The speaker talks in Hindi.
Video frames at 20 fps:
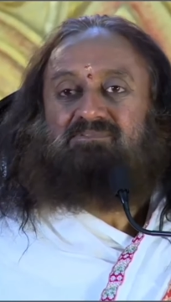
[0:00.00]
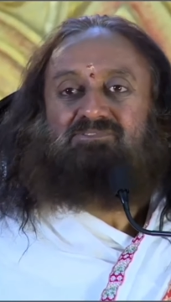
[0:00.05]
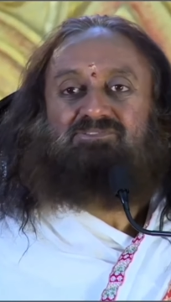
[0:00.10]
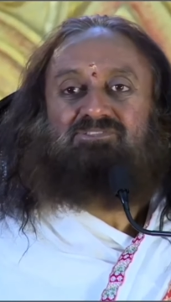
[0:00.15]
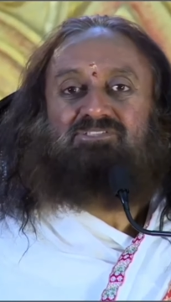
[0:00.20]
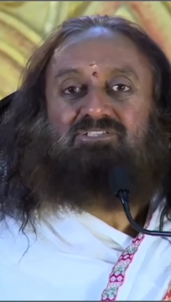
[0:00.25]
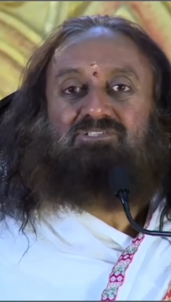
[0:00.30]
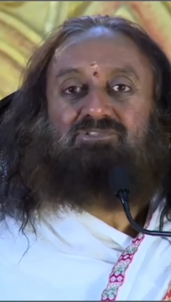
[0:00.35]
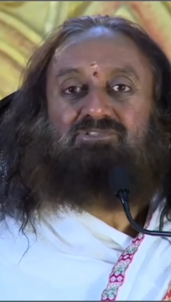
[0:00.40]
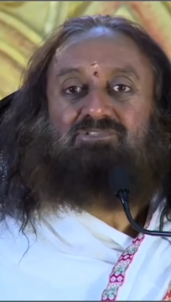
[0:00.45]

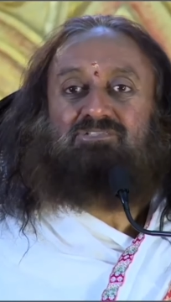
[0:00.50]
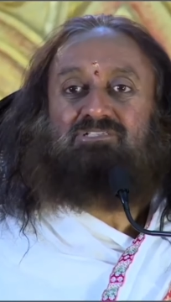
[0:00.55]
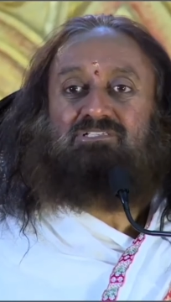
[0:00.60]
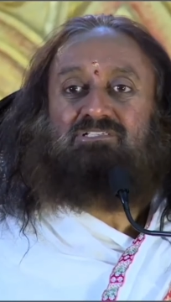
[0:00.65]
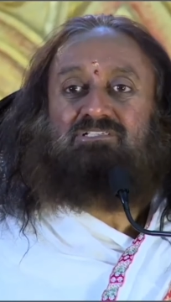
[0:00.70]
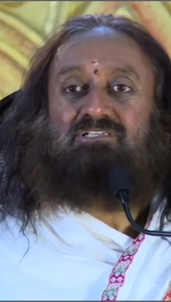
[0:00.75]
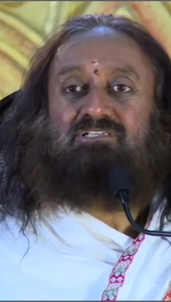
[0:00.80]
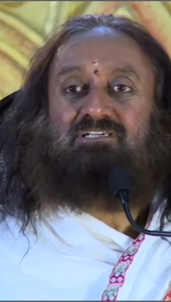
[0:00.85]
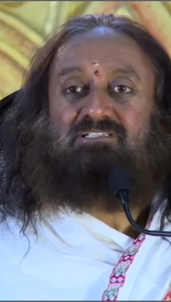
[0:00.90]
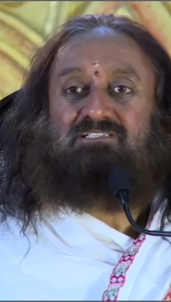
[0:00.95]
जिस
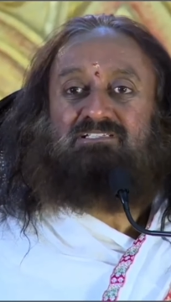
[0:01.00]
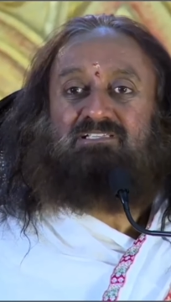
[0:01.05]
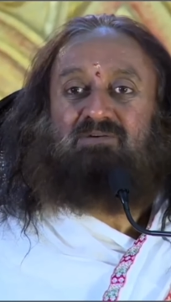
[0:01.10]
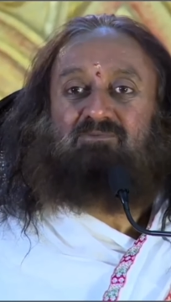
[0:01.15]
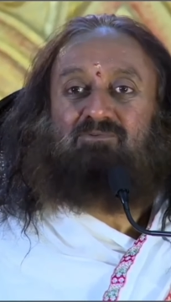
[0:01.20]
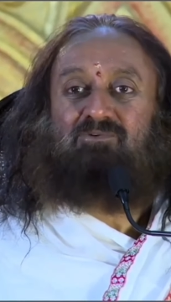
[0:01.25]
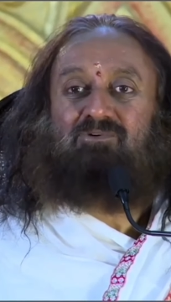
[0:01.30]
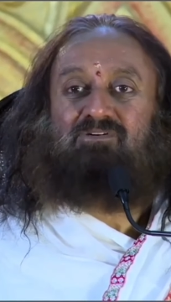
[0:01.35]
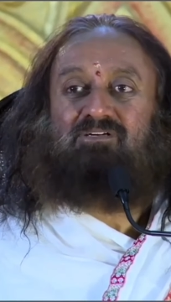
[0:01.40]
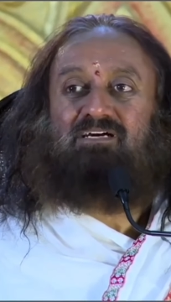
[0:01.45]
जिस चीज से
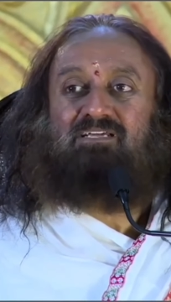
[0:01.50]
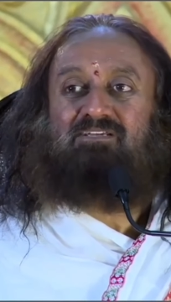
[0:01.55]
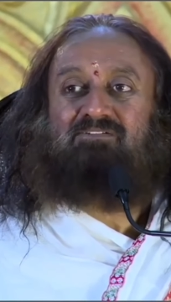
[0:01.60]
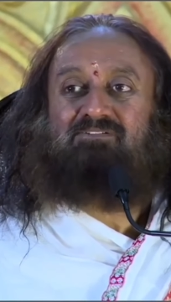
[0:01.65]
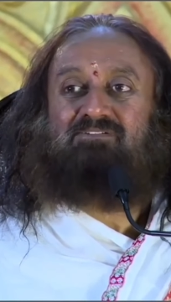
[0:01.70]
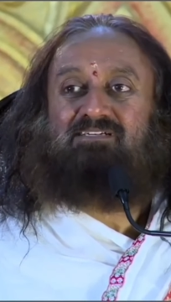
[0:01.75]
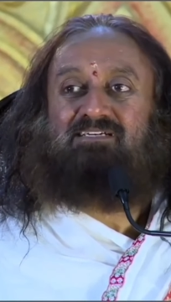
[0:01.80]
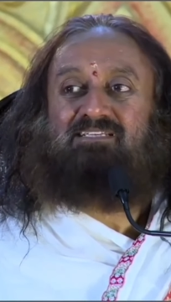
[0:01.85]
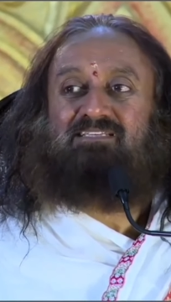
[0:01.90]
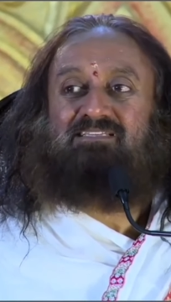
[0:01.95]
वो गर्व
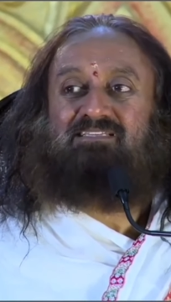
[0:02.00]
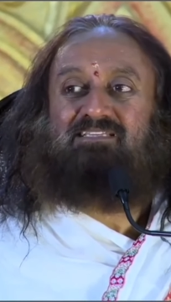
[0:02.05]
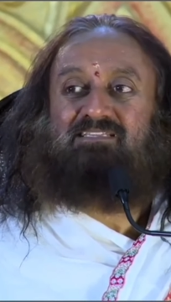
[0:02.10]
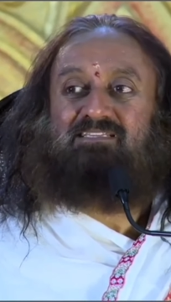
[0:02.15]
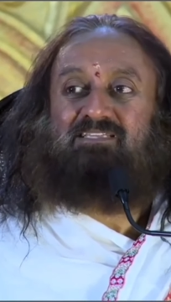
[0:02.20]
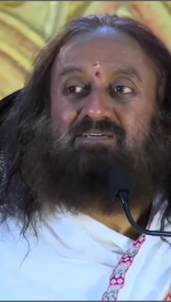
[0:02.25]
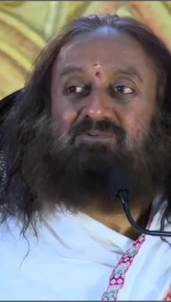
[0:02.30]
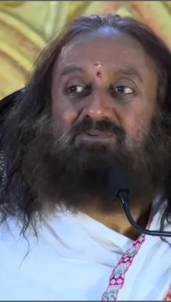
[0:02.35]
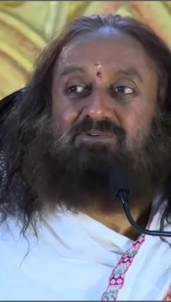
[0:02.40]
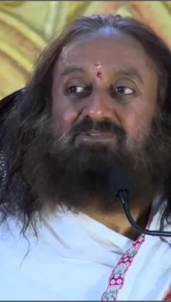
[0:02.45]
करते
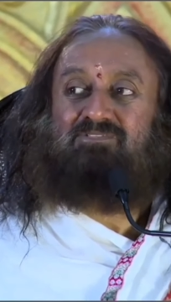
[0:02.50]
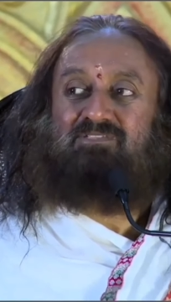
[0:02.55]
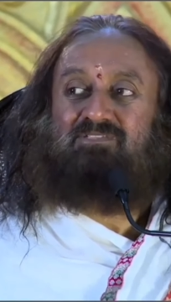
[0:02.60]
थे वो